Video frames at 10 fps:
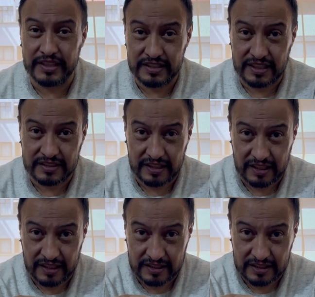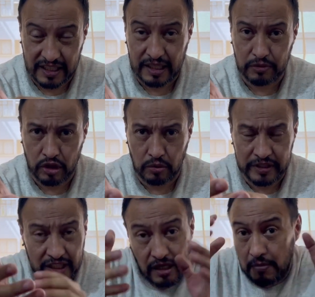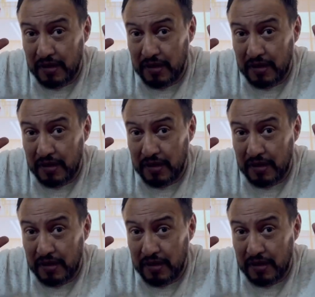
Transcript: estas que les acabo de comentar,